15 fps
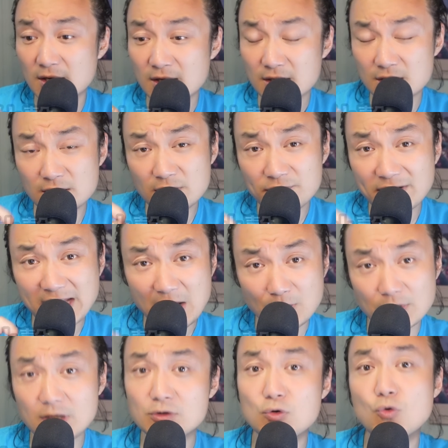可能发达
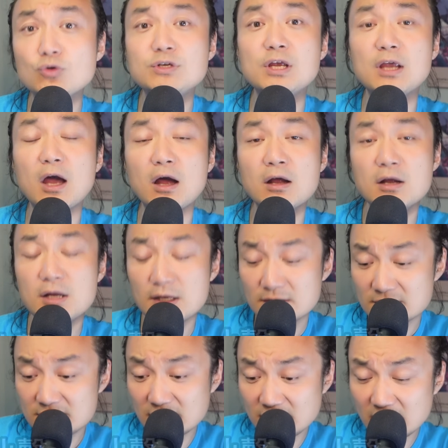国家都这样，
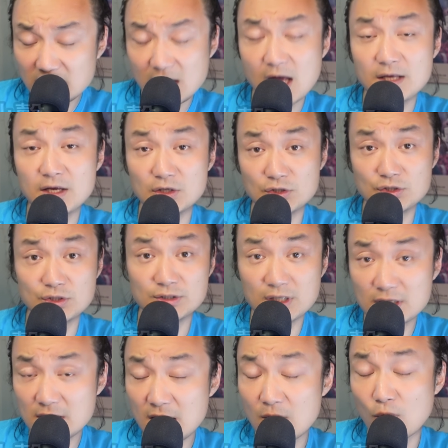在加拿大也是。加
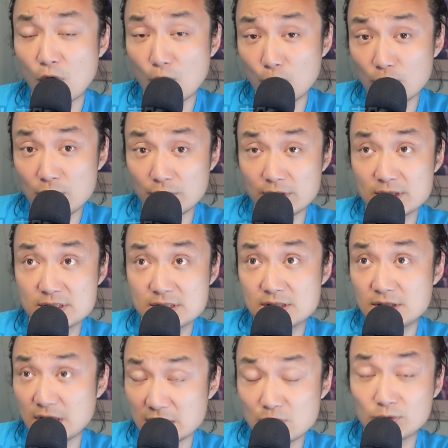拿大我我有一
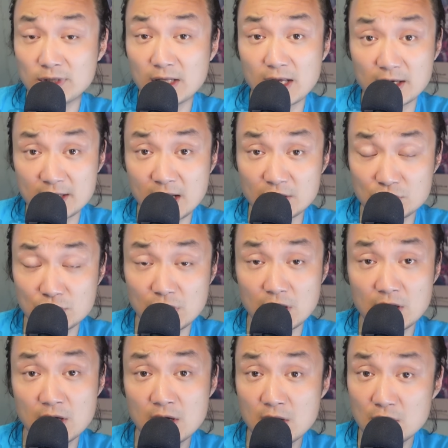次也是我太太开车
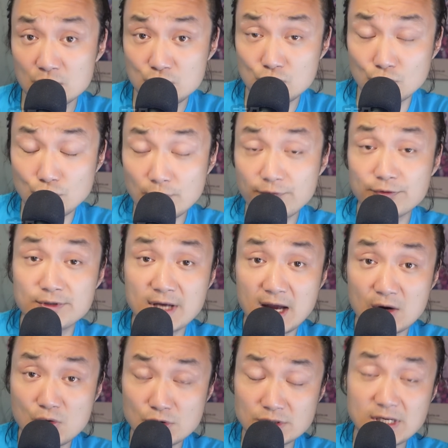去我岳父
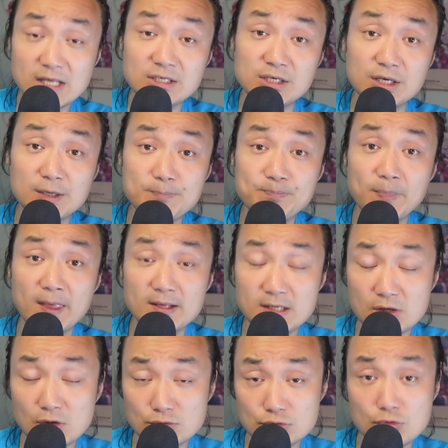家过圣诞节，
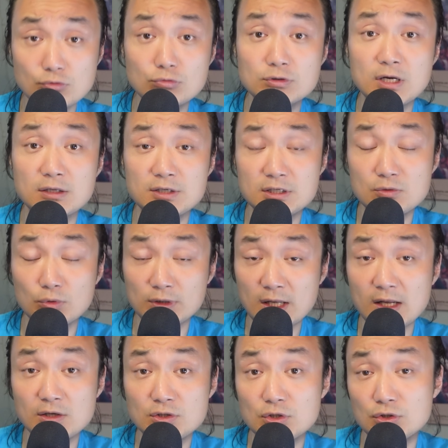在高速公路上其实我太
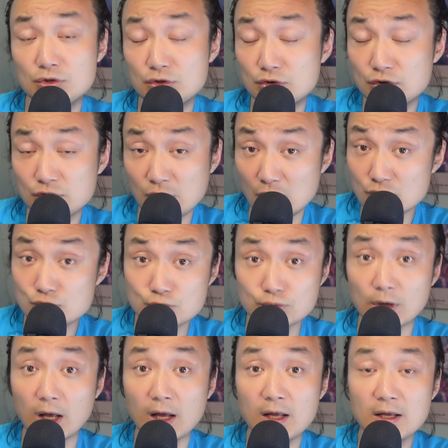太是超
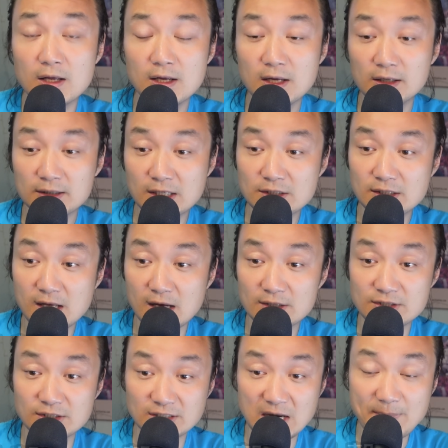速了，但是呢
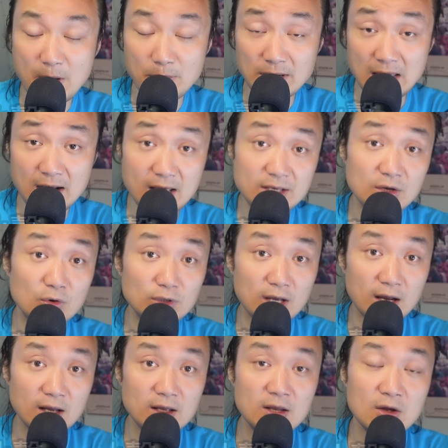警察把我们拦来以后
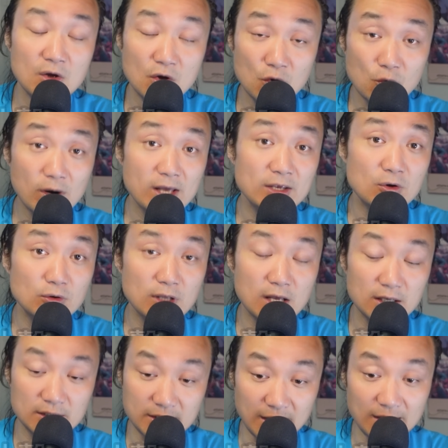呢，过来以后
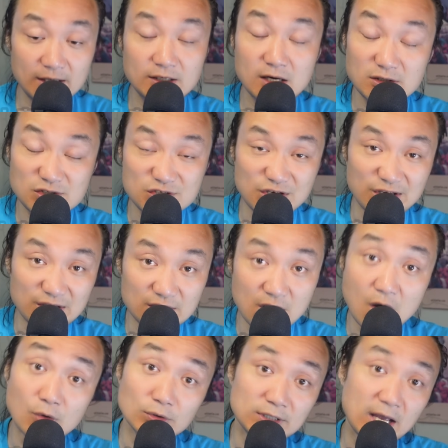呢给了一张警
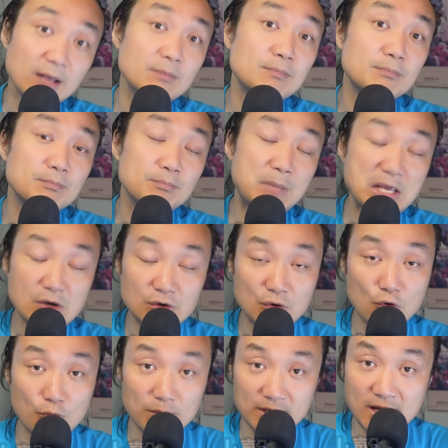告单，没有
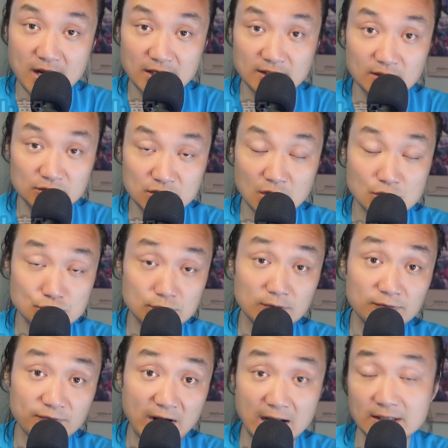给我们开一张超速的
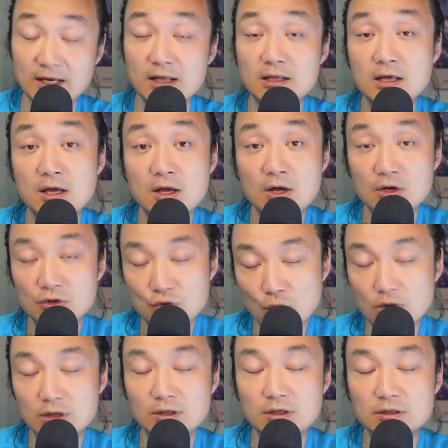罚单，
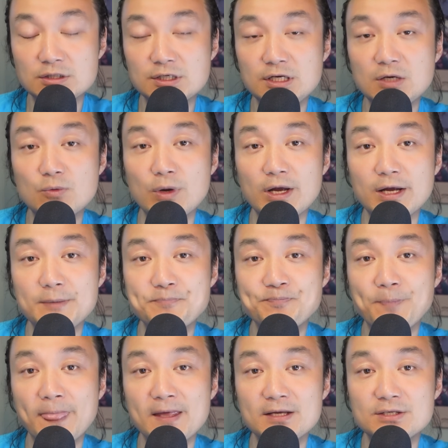有可能是因为
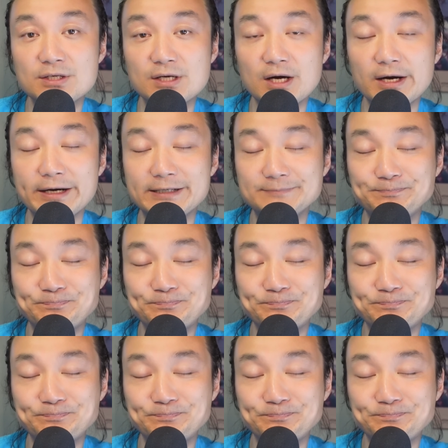这个。